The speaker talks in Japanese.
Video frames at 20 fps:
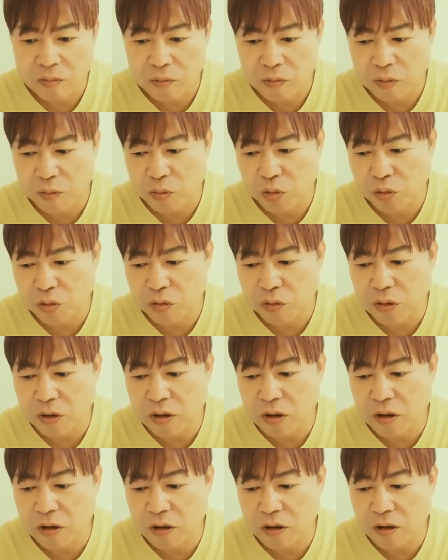まあ、僕は
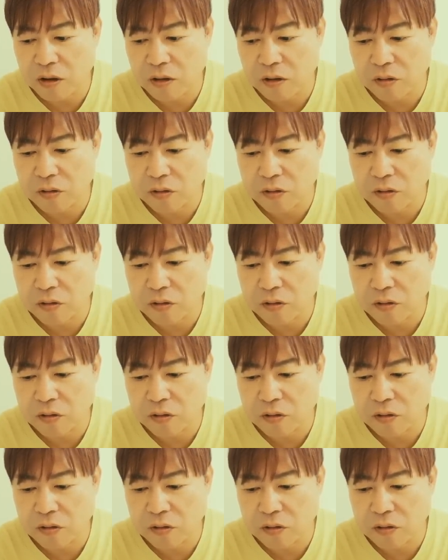関係な